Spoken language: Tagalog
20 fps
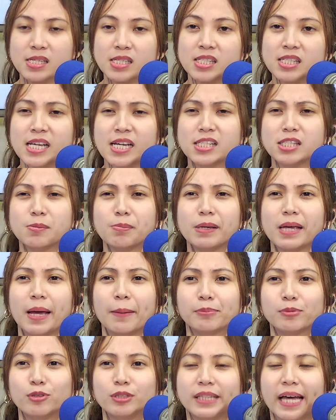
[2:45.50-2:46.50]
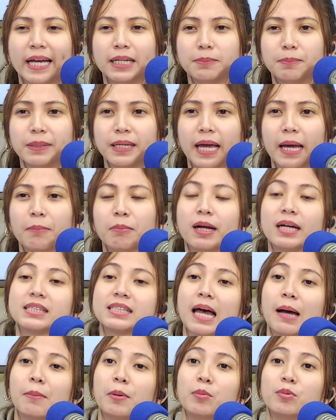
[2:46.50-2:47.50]
6pm to 9pm
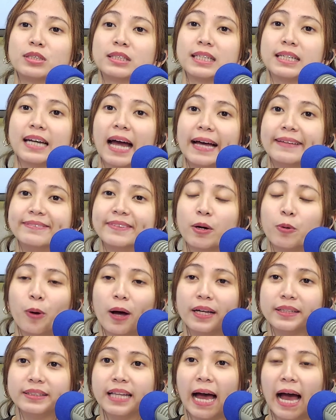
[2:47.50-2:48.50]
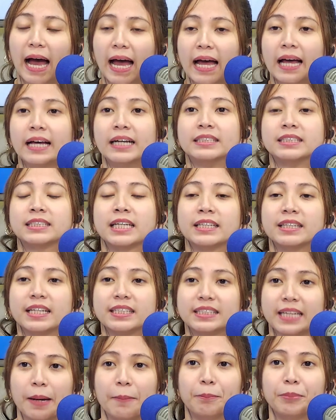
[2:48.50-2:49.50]
kasama mo si Ganda Wanda sa
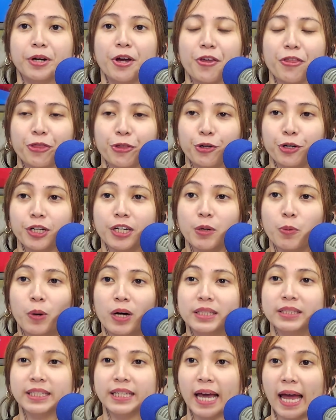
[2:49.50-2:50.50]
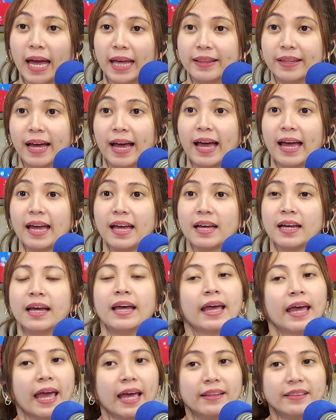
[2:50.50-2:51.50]
December 31 yan, ha?
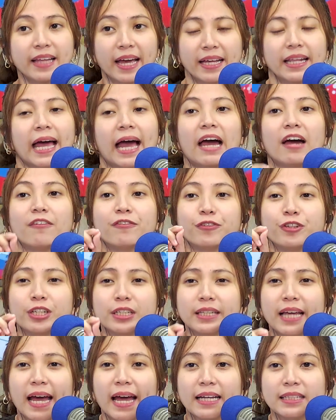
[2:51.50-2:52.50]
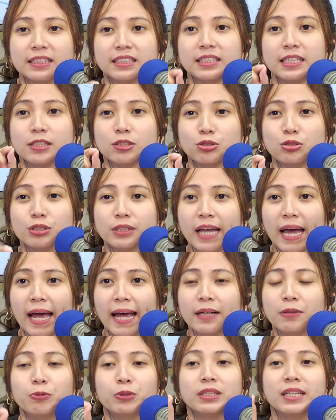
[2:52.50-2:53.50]
And then after that, 6 to
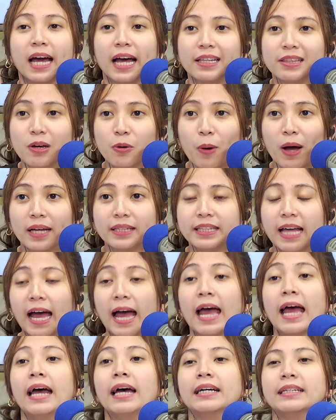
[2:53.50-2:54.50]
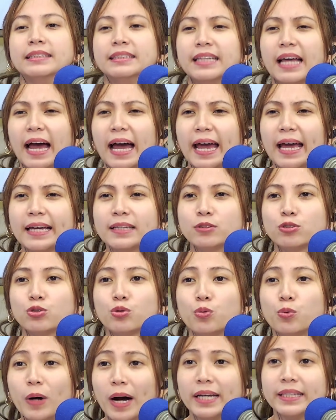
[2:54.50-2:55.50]
9 with Ganda Wanda, 9 to
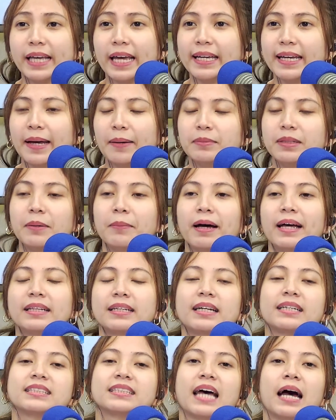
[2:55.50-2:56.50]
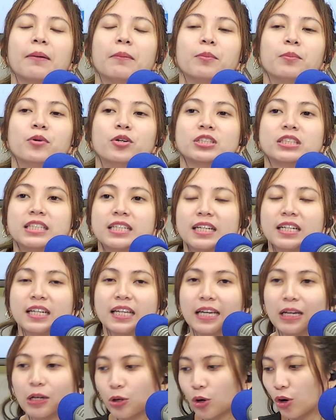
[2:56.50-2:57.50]
1am naman kasama mo si
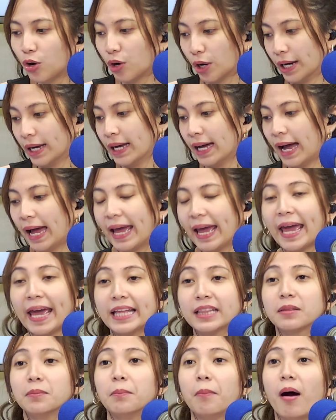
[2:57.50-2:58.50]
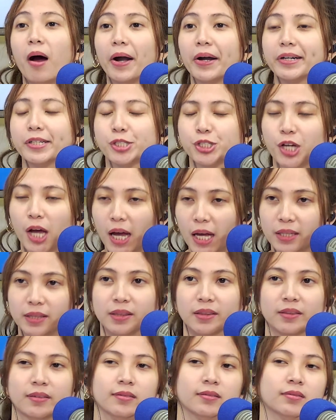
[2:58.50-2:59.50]
Rico and Martian